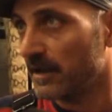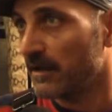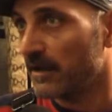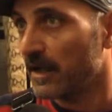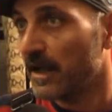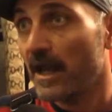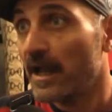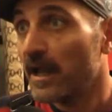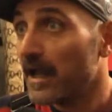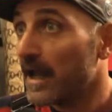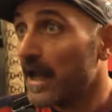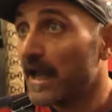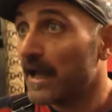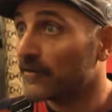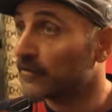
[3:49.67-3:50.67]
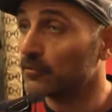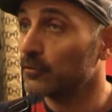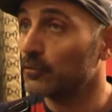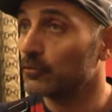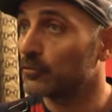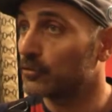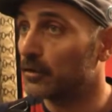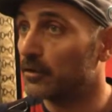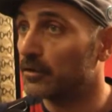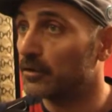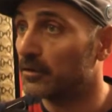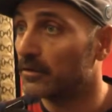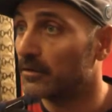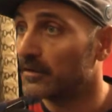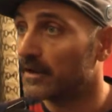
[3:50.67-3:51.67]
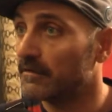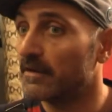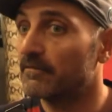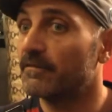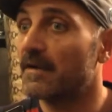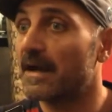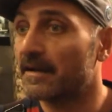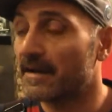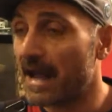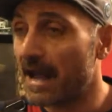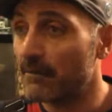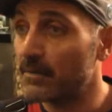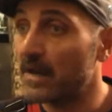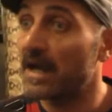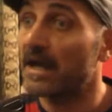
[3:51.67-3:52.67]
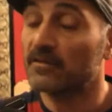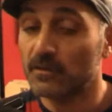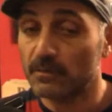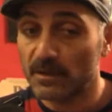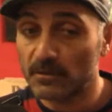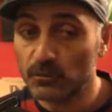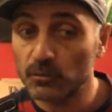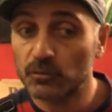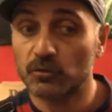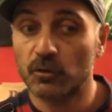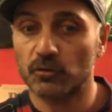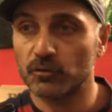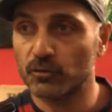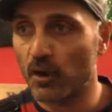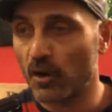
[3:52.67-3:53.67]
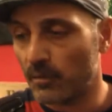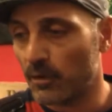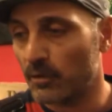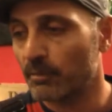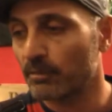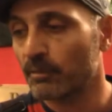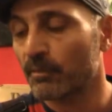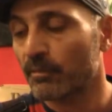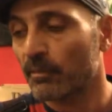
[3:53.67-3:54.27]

È, è assurdo, fa rabbia e soprattutto dopo